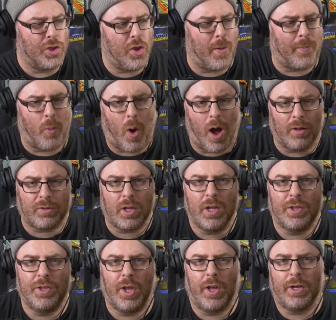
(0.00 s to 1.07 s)
de boîte
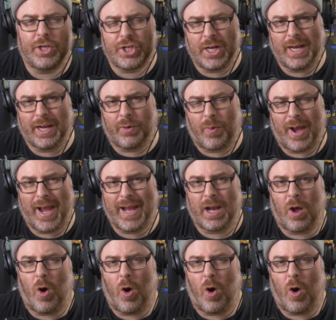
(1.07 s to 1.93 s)
de Chilling Rain.